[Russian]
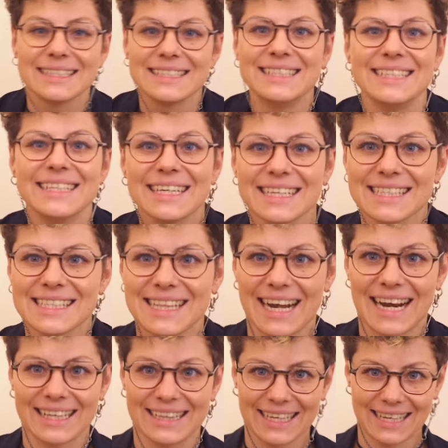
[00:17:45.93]
Дико
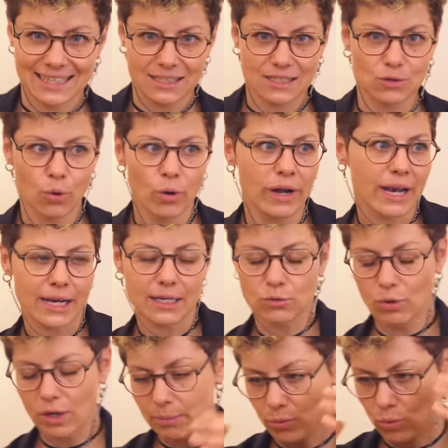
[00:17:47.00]
странная история,
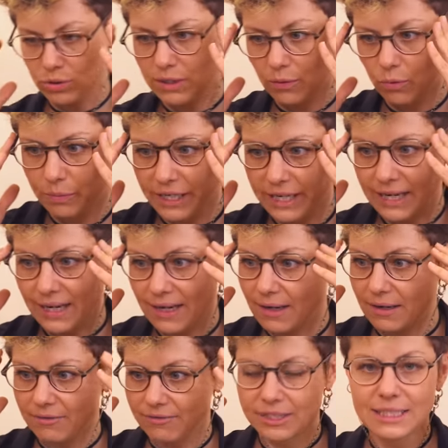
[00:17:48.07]
которая просто у
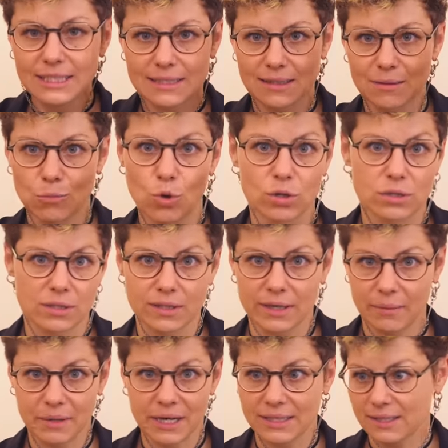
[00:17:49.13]
меня вынесла мозг,
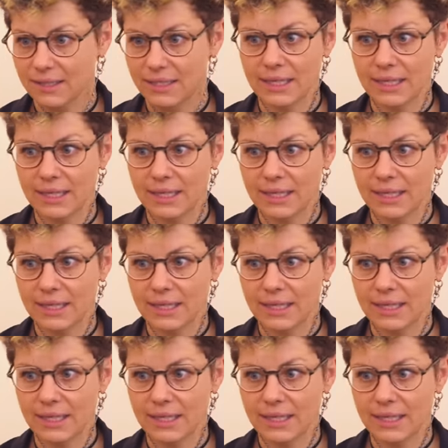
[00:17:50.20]
ребята.